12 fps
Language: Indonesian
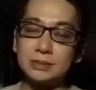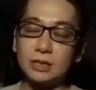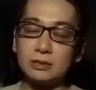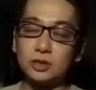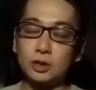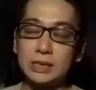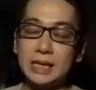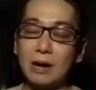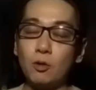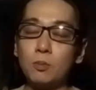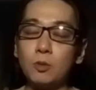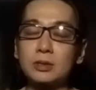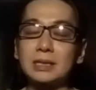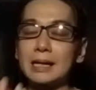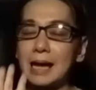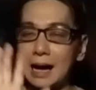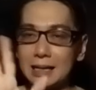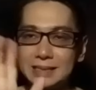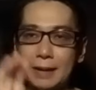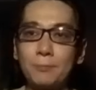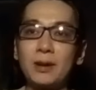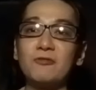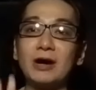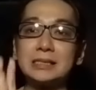sio dia umur, tenang aja,
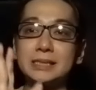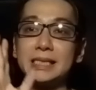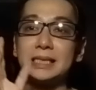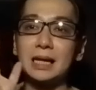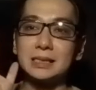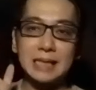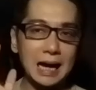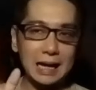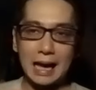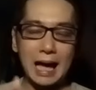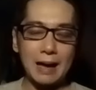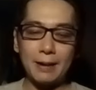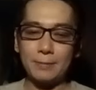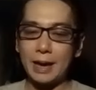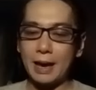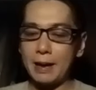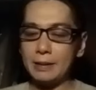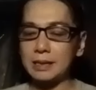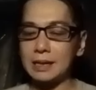privasi terjaga ya,